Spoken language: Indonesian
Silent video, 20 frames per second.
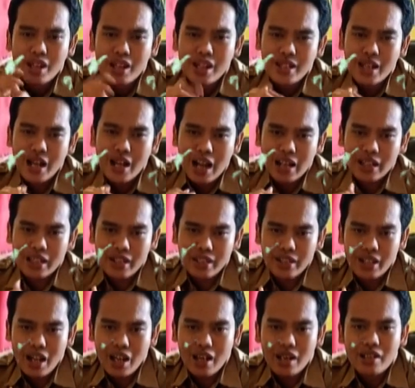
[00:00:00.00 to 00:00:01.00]
Yang
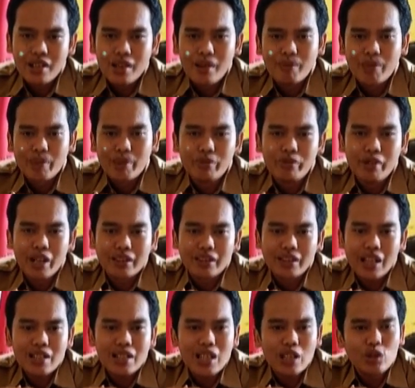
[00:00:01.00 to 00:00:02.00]
akhirnya membuat
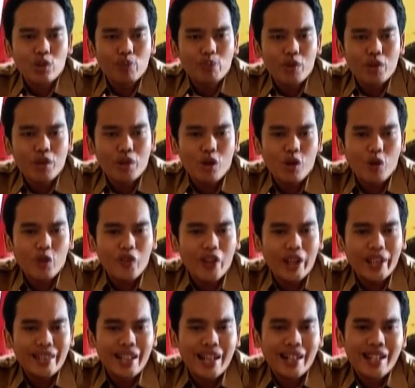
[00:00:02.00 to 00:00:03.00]
tak satu pun
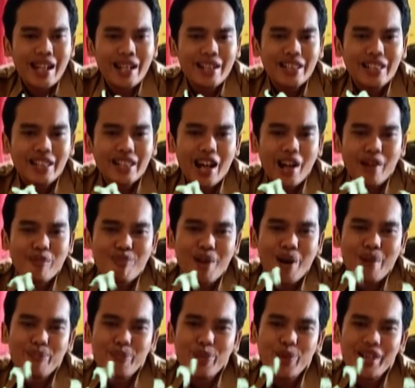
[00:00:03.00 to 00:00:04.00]
konflik yang dihadirkan
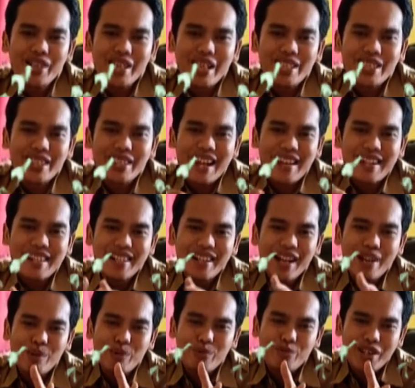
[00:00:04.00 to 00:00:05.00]
mampu disajikan
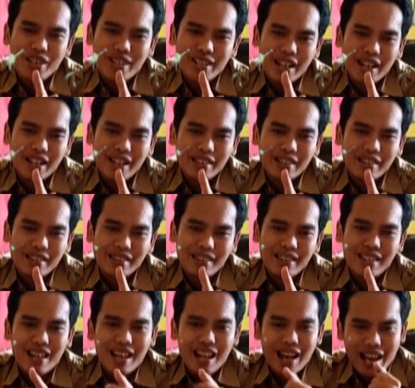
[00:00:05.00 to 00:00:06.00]
dengan memuaskan.
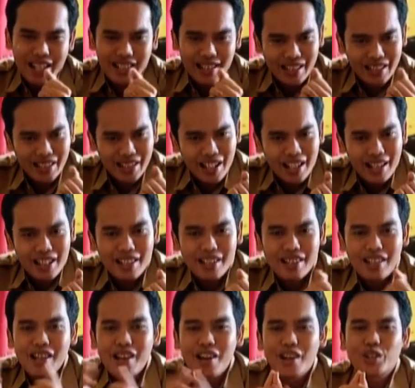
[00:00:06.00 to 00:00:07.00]
Hasilnya,
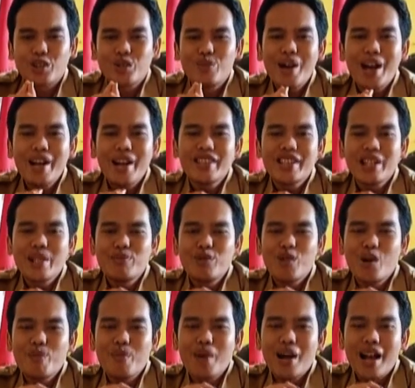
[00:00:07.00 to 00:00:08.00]
rumah di seribu
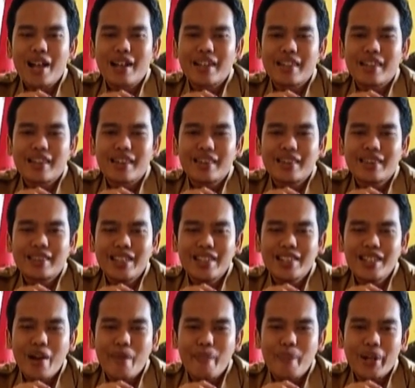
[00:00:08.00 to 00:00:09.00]
ombak
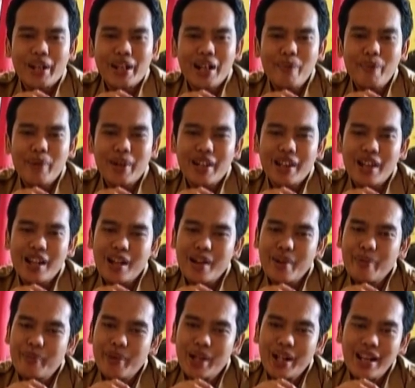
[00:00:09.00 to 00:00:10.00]
tidak
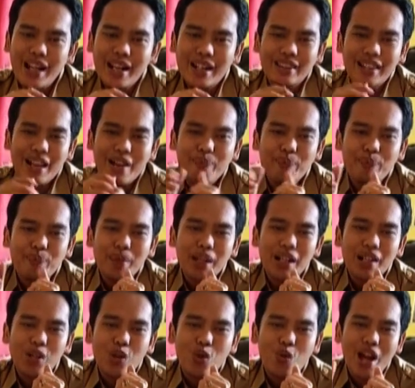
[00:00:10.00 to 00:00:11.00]
pernah-pernah benar
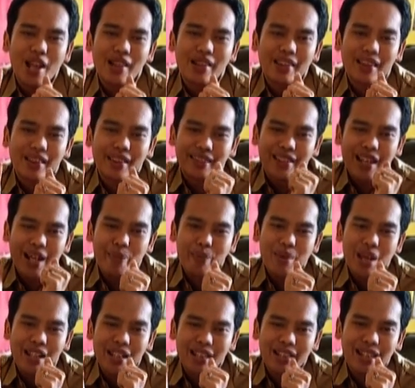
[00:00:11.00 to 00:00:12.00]
tampil kuat dan
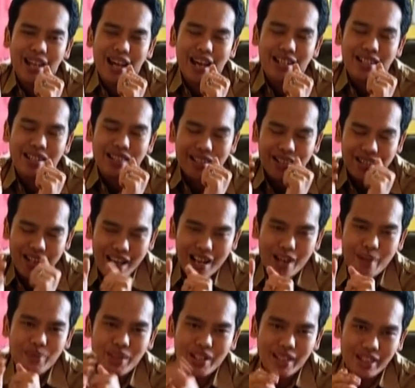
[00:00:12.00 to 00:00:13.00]
meyakinkan
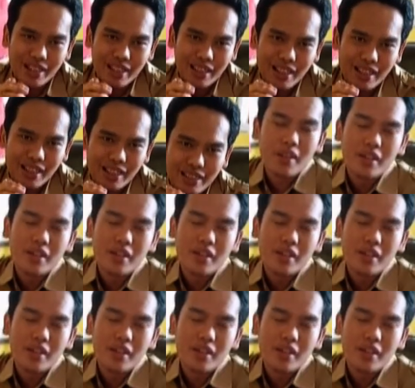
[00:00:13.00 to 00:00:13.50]
dalam cerita.